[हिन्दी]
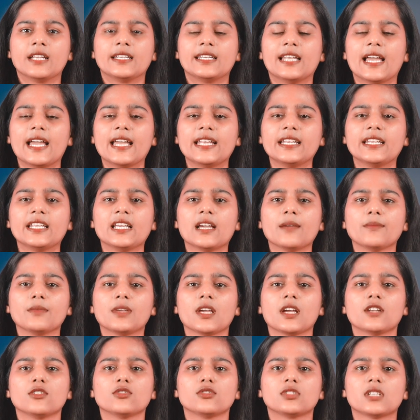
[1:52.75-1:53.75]
नए नियम
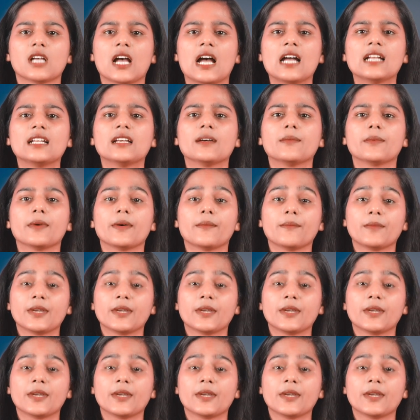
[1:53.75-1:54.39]
के अनुसार अब